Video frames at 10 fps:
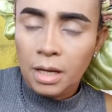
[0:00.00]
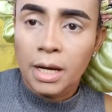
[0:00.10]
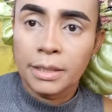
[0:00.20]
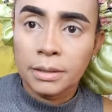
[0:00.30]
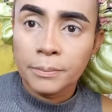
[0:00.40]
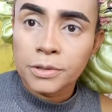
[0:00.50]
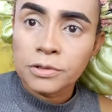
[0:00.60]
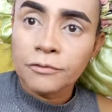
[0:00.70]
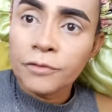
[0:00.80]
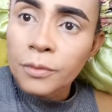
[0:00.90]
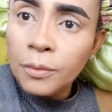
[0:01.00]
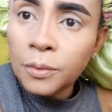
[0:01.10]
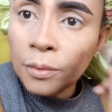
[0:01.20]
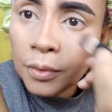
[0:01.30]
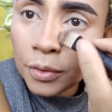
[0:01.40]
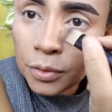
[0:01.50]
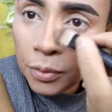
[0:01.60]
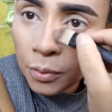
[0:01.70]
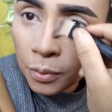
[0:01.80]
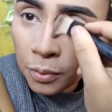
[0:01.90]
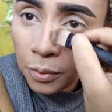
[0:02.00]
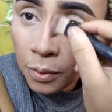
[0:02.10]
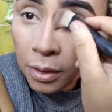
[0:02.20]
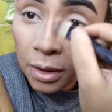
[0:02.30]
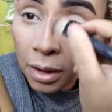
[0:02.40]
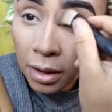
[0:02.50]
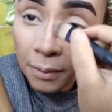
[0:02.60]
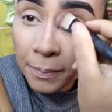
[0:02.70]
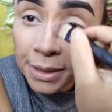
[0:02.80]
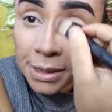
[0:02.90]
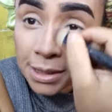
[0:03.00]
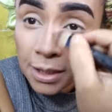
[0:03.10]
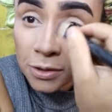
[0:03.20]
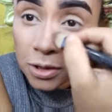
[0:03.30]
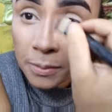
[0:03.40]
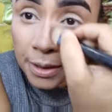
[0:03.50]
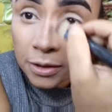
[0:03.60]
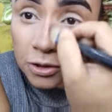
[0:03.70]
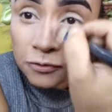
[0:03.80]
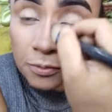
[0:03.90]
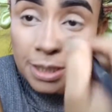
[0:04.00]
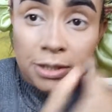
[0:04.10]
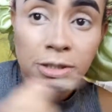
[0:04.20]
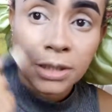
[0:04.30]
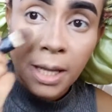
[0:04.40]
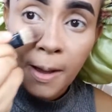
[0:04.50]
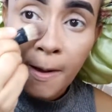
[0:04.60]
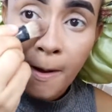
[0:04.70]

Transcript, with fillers: Aí depois eu venho com outro pincel só para dar uma esfumadinha.